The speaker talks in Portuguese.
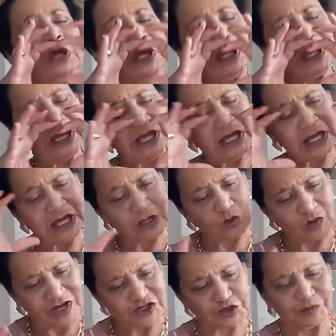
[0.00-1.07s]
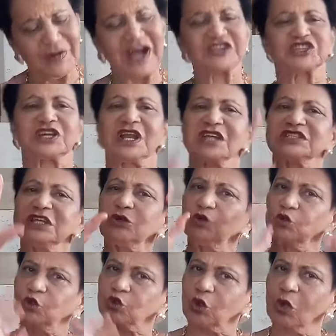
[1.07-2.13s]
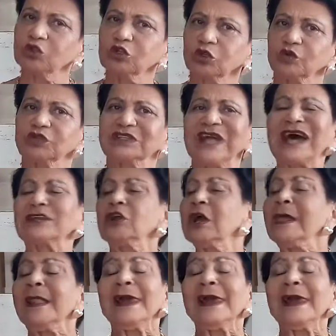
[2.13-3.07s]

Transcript: é, é, com as máscaras e com todo cuidado,